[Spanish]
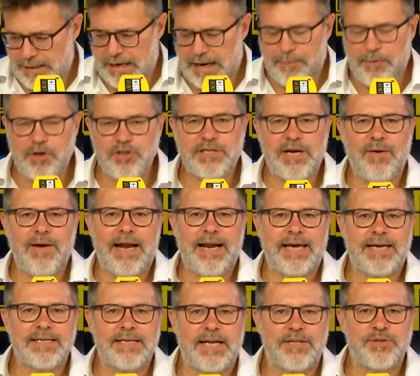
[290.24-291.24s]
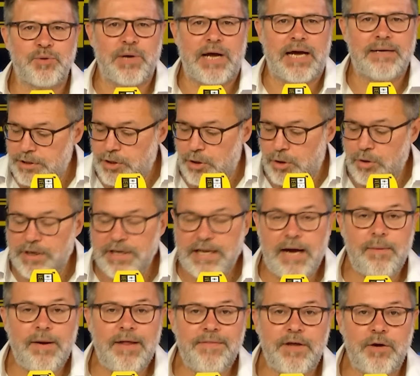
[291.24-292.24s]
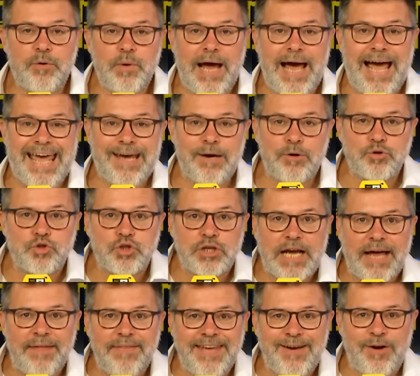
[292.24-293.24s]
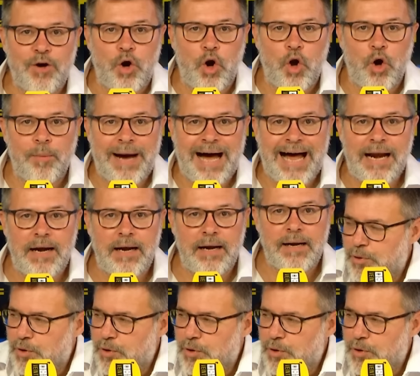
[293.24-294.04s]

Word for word: la bolsa o la legislatura. Y ojo que ya hablan de una Euskadi global.